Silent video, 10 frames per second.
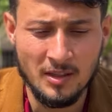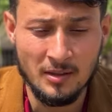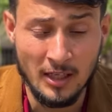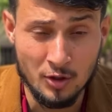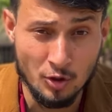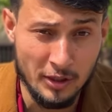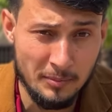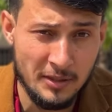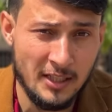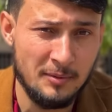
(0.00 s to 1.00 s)
इलेक्ट्रॉनिक
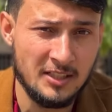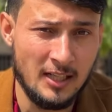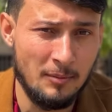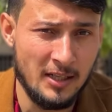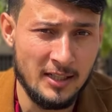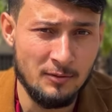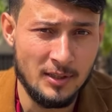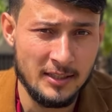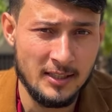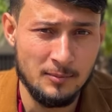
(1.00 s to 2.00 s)
मीडिया में जगह बनाना
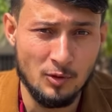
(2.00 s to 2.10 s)
वहाँ के लिए